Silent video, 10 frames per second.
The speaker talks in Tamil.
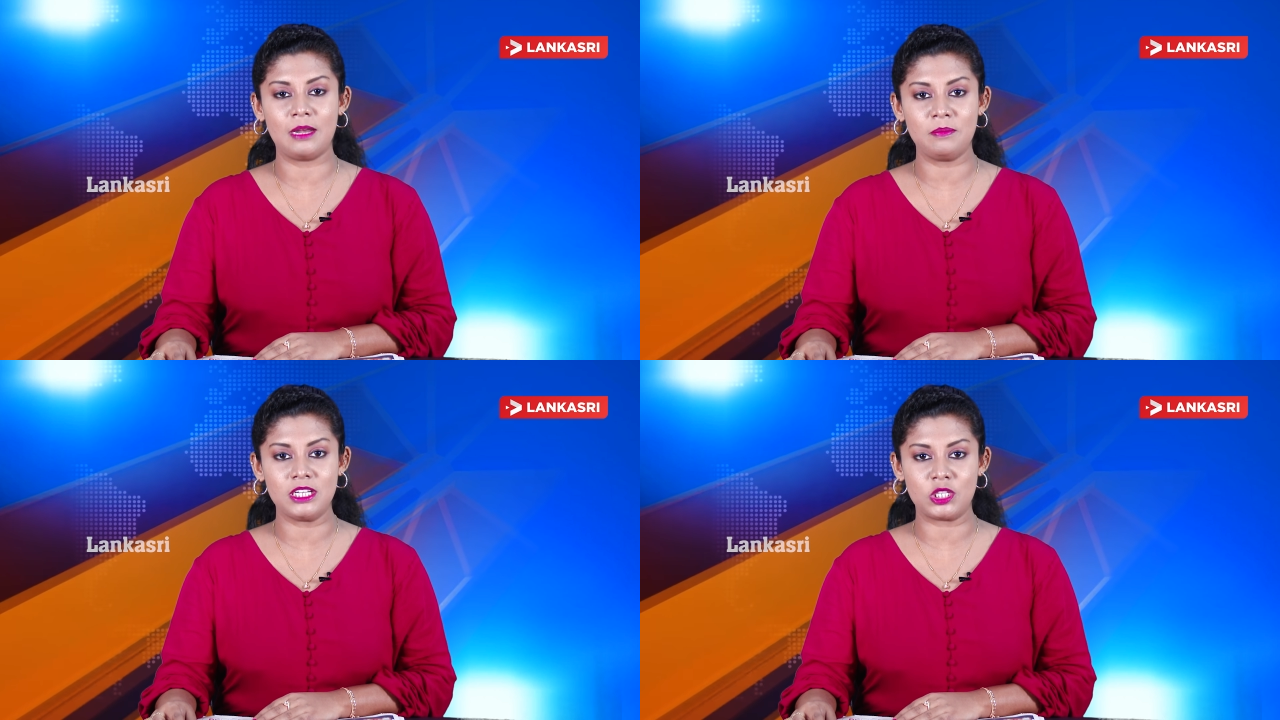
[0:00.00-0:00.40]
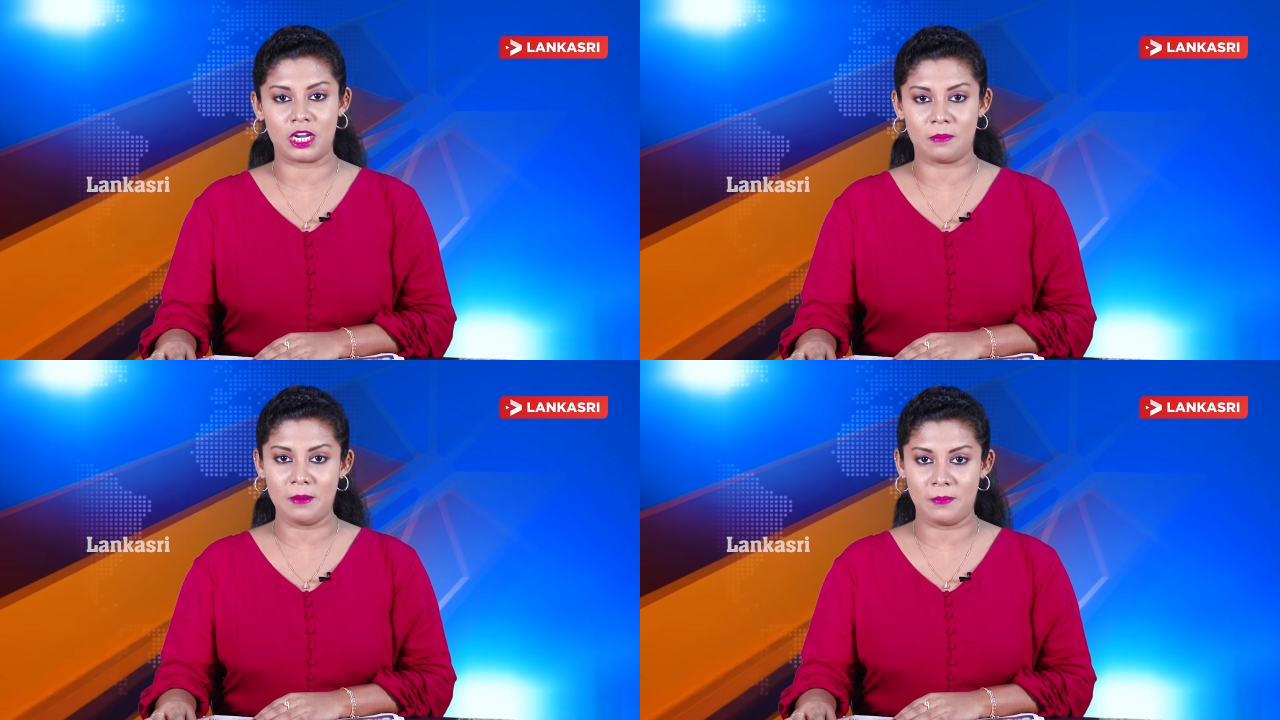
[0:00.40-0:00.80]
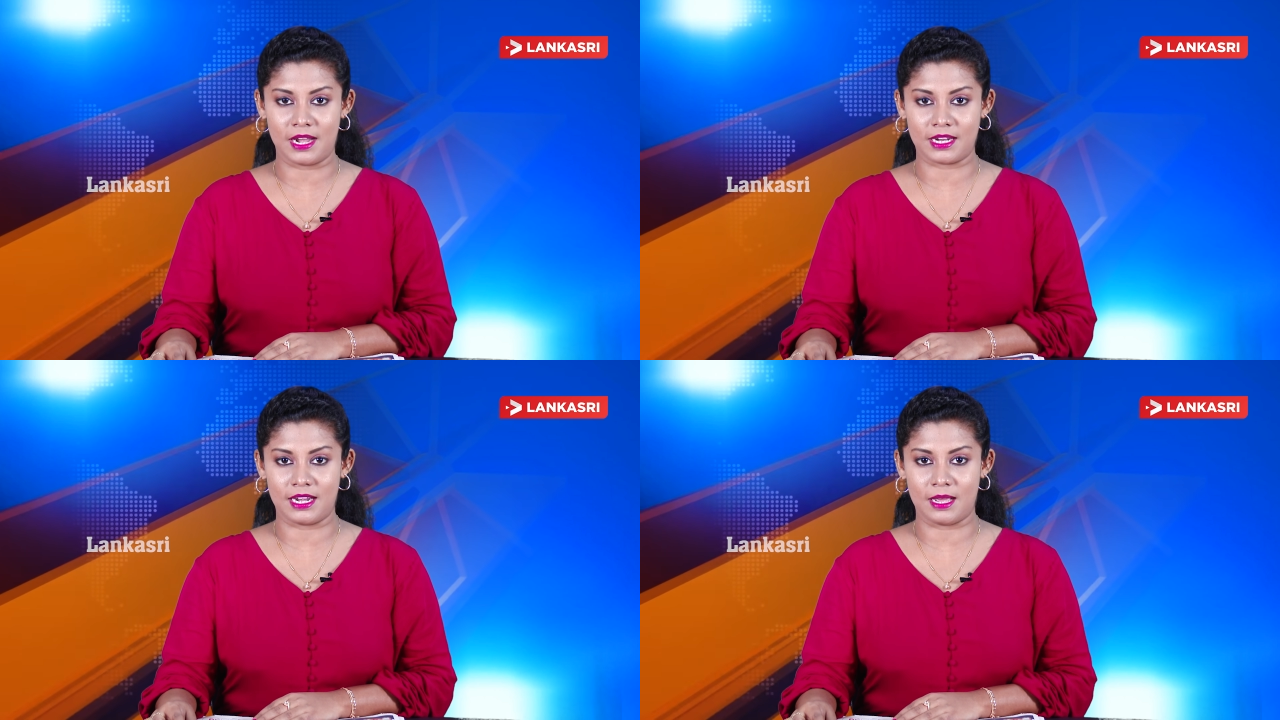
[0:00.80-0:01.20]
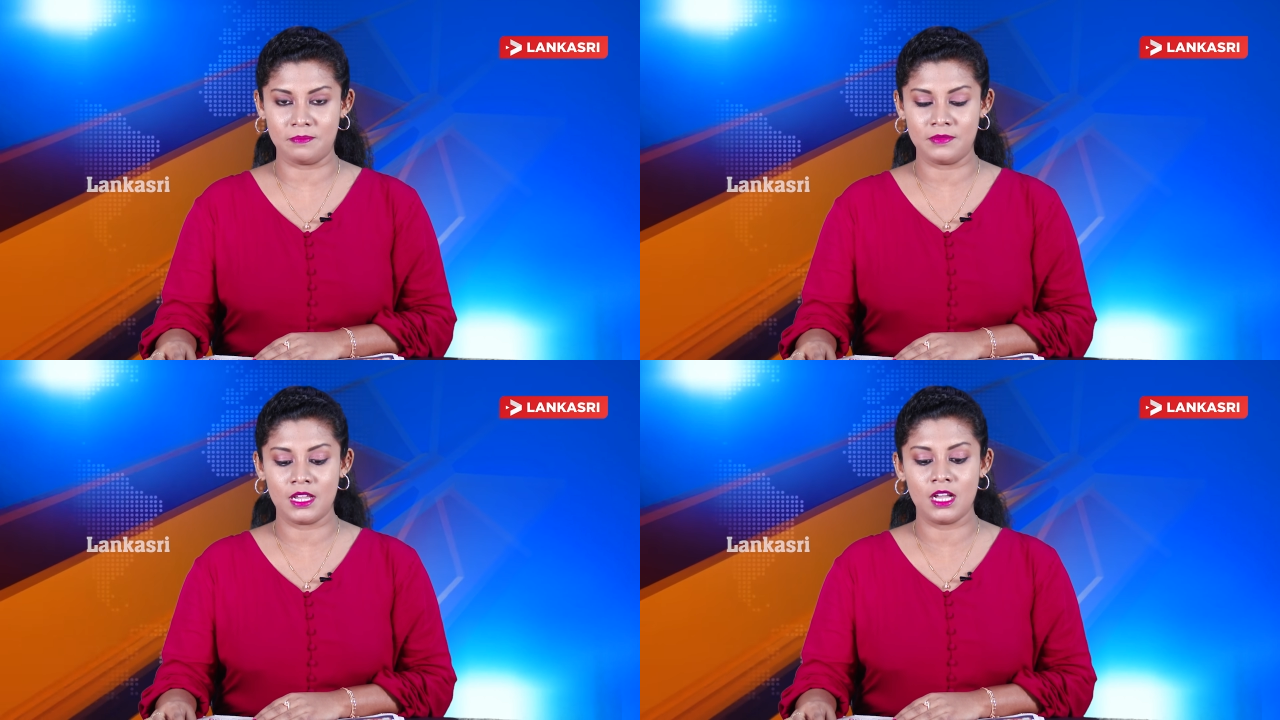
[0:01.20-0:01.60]
என்பது தொடர்பில்
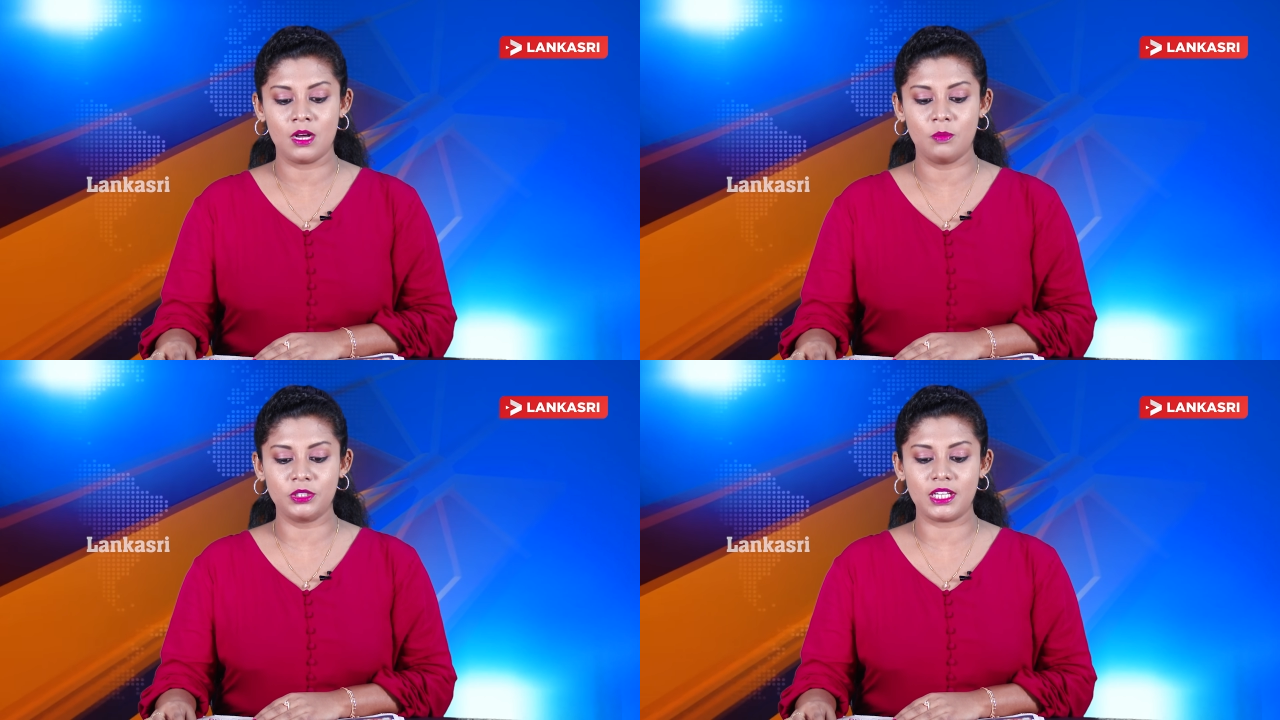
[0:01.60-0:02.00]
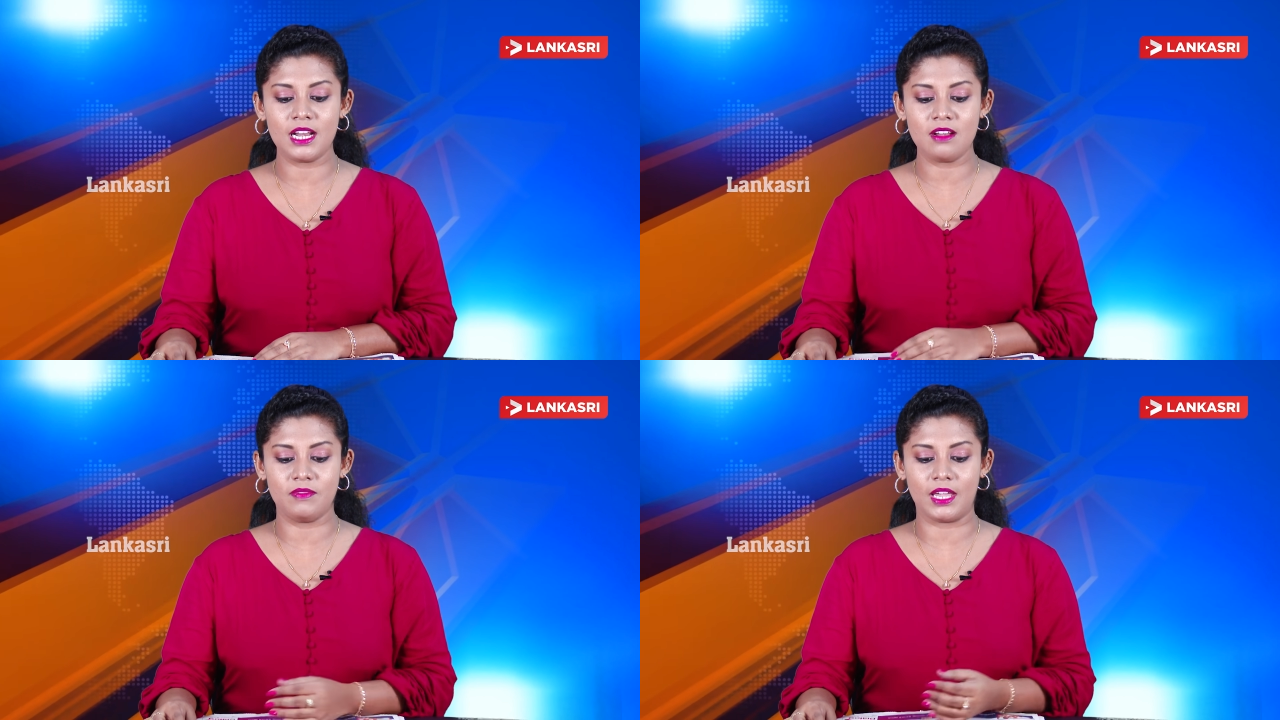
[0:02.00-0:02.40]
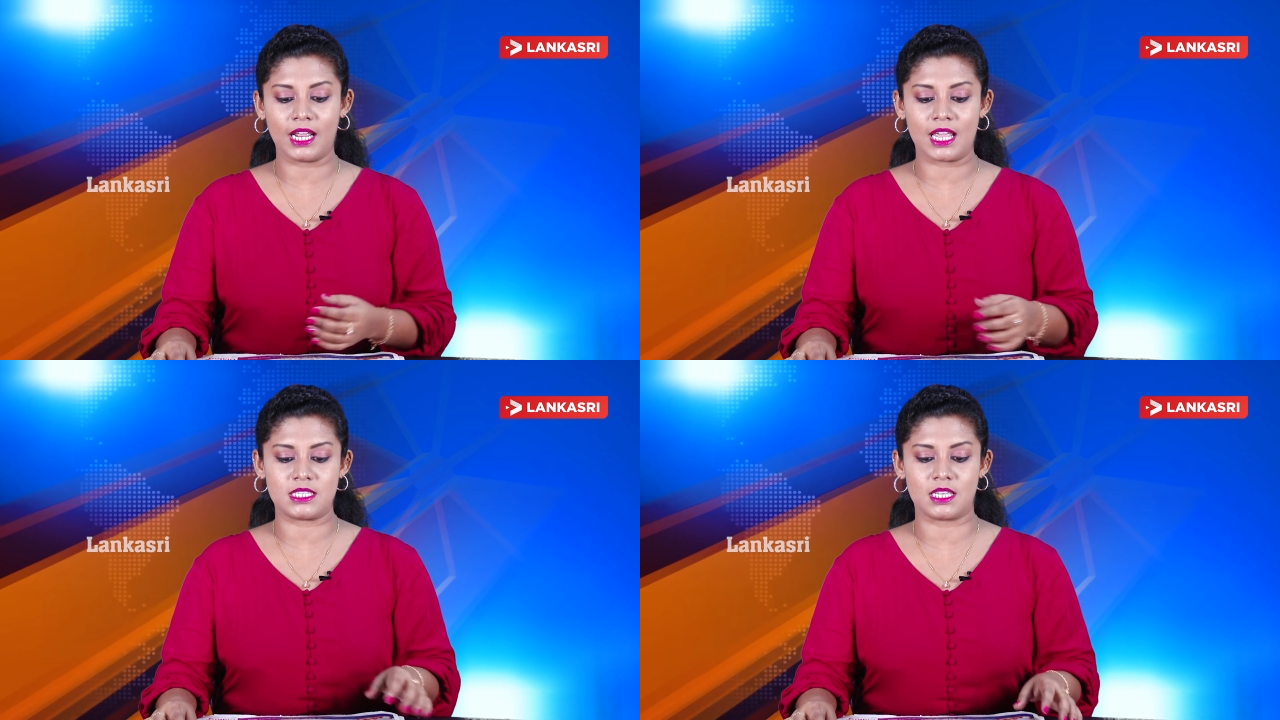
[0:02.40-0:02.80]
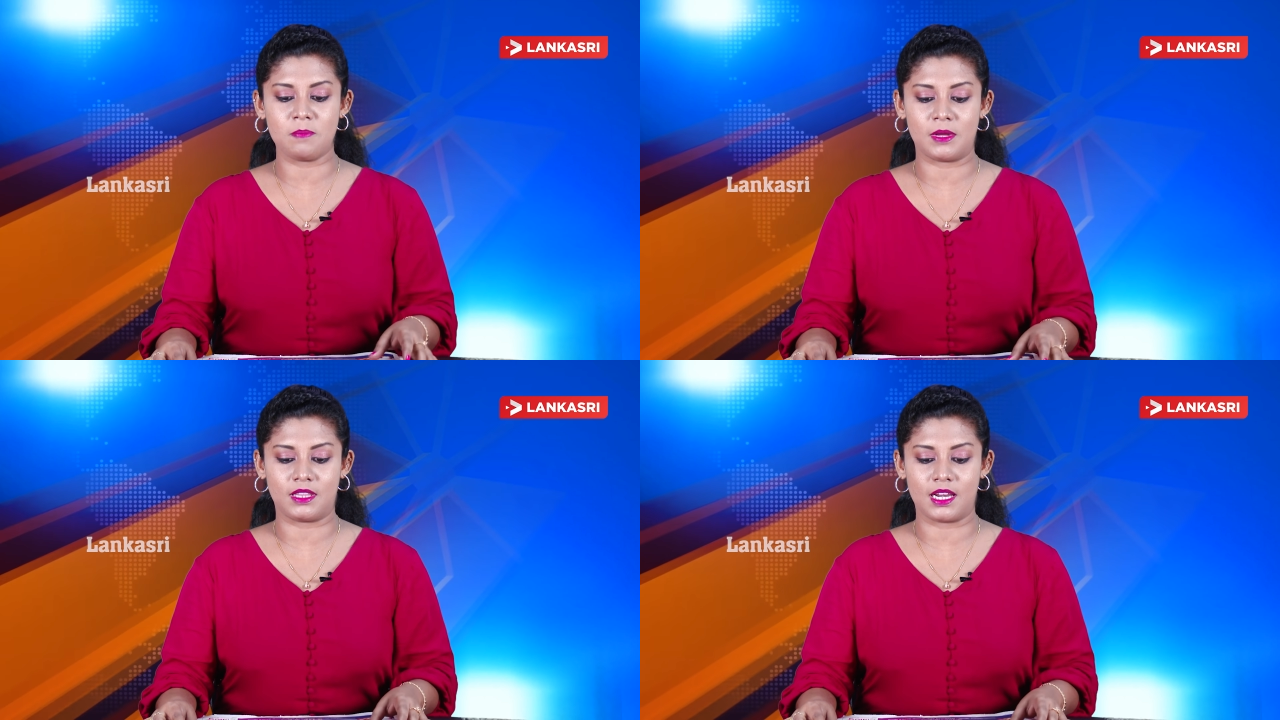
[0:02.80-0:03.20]
பார்க்கலாம் முதலில்
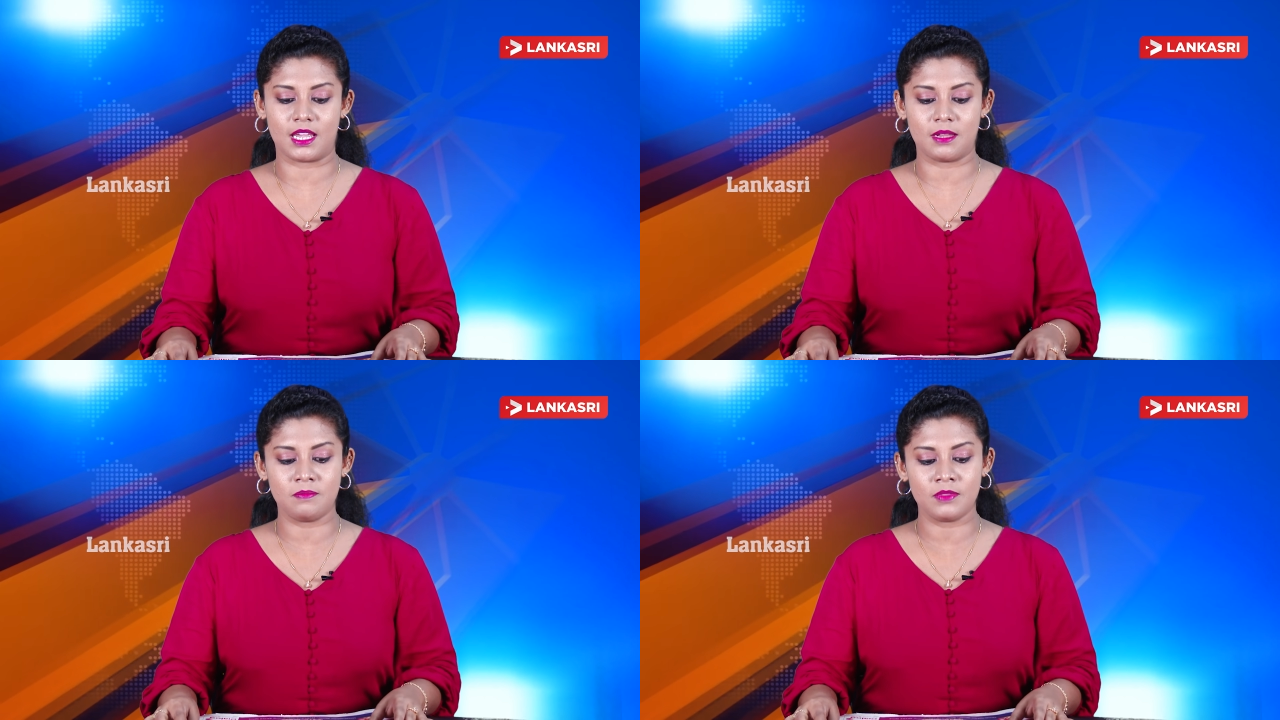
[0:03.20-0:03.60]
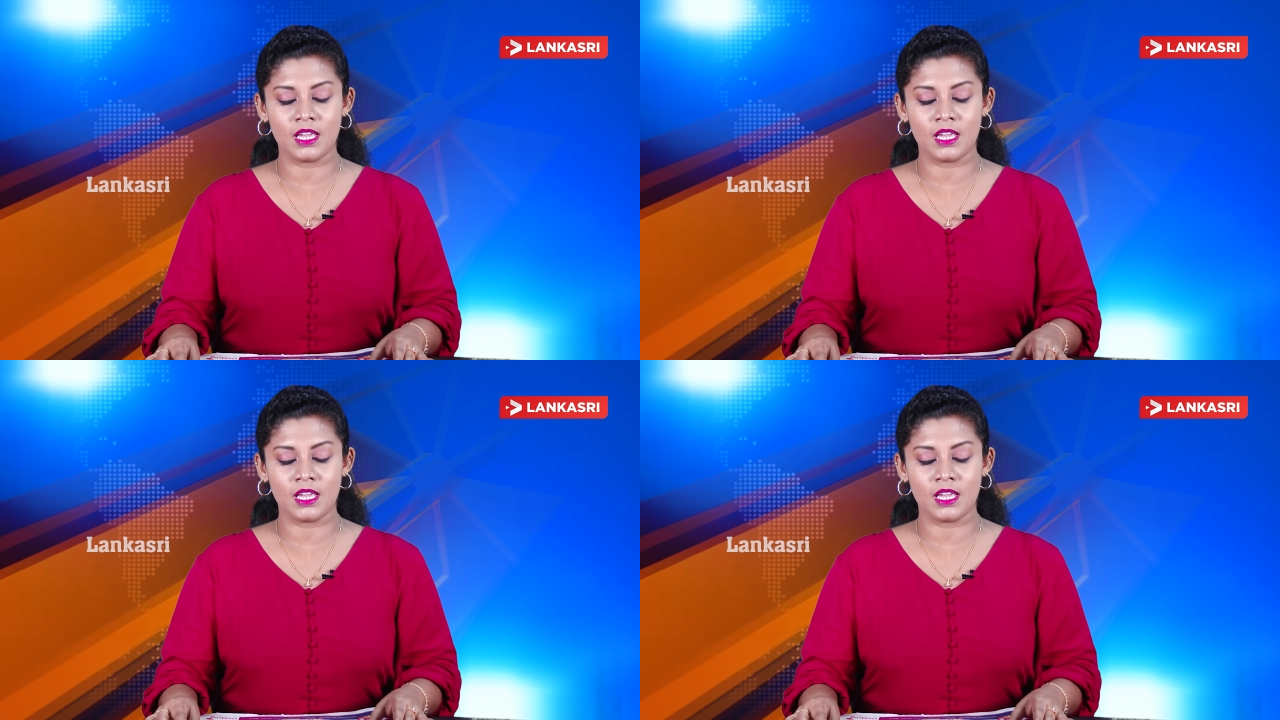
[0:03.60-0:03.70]
வீரகேசரி பத்திரிகை